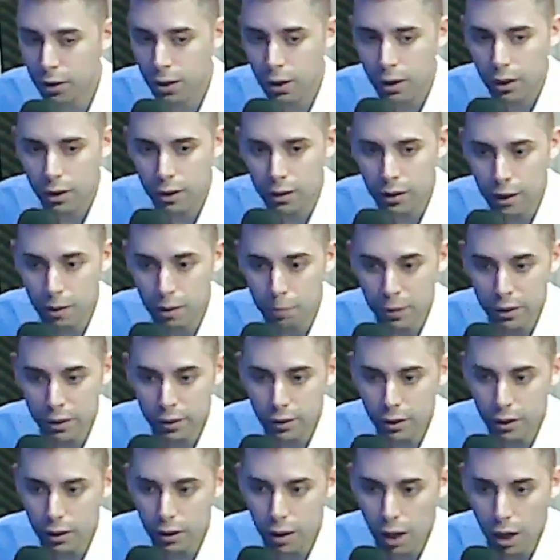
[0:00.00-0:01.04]

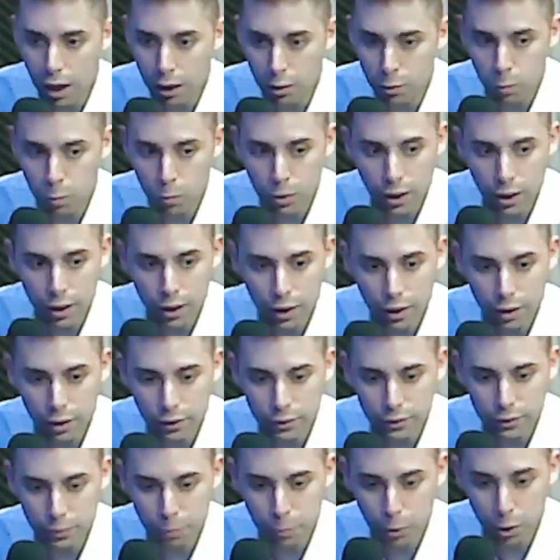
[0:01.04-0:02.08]
claramente
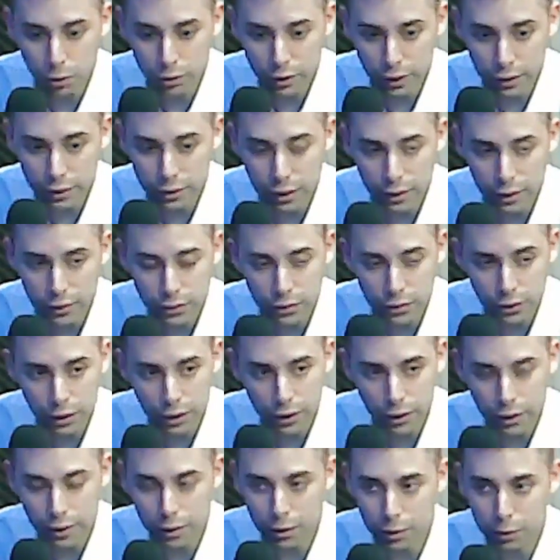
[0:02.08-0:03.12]
algunas protestas
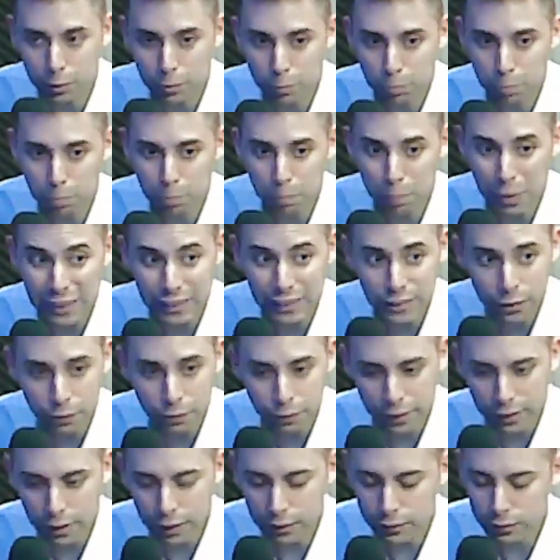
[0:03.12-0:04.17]
eh,
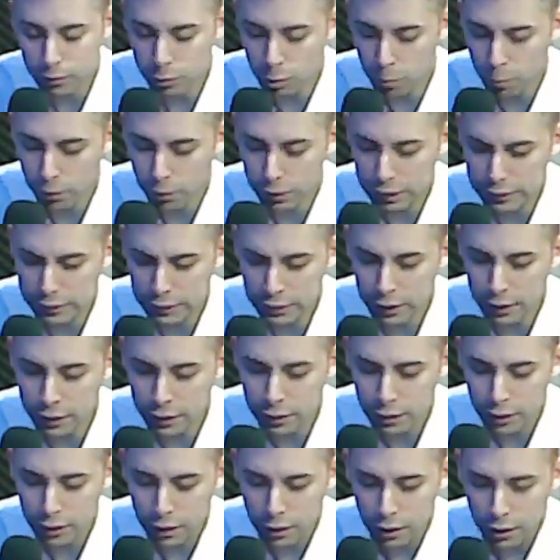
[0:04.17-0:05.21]
pacíficas, como
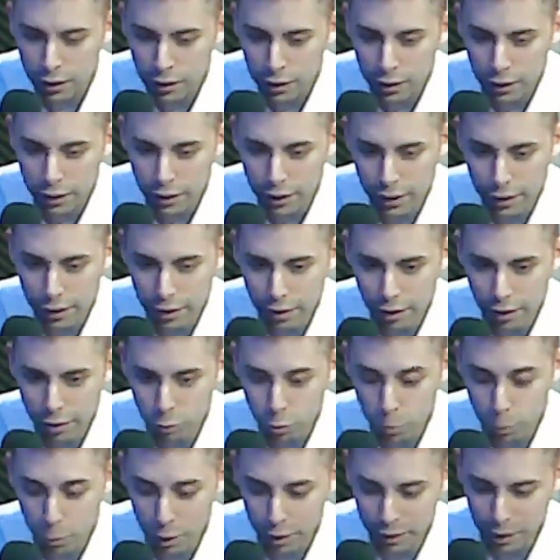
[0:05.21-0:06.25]
decían, eh,
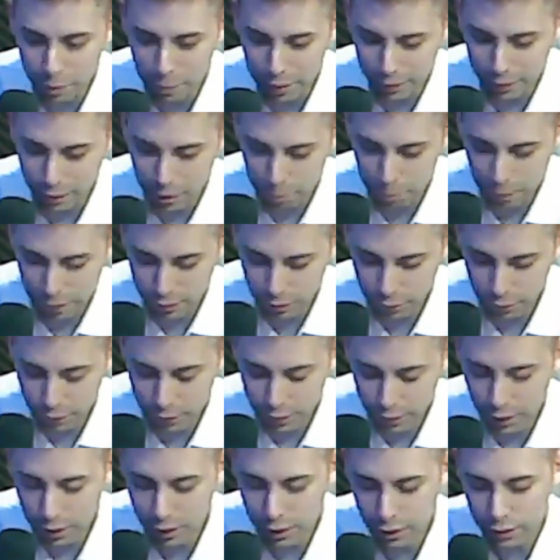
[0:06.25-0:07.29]
supuestamente
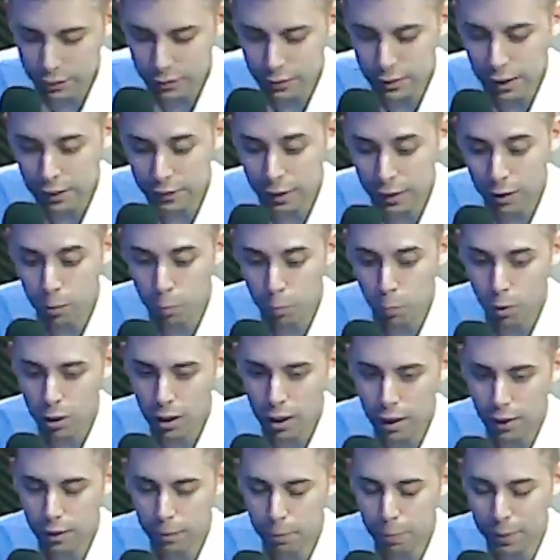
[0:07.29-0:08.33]
pacíficas, así es como
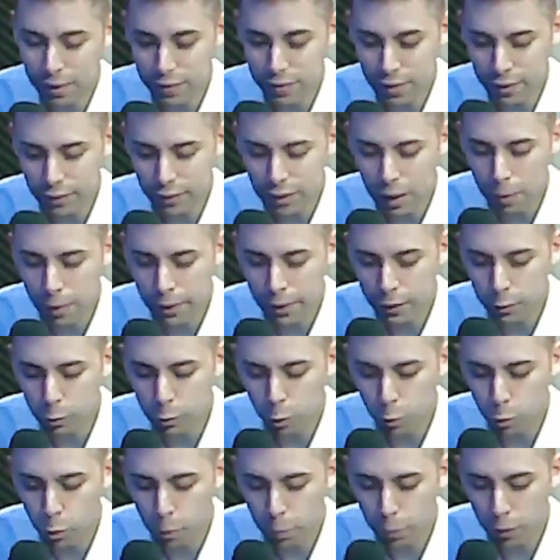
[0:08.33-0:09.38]
las presentaban
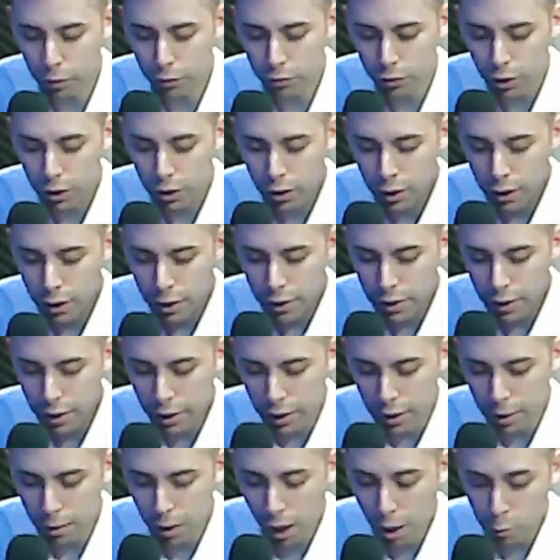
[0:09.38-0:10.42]
estos grupos,
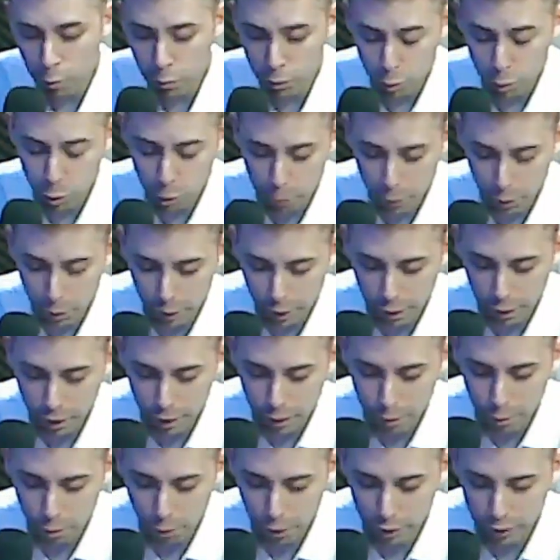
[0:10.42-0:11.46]
eh, algunos grupos
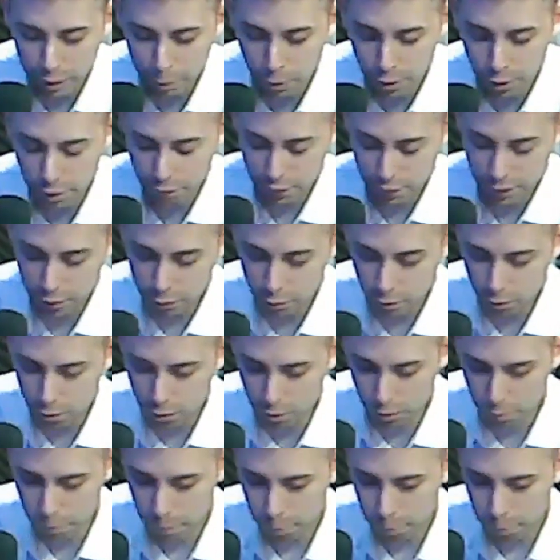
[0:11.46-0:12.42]
que nos estamos refiriendo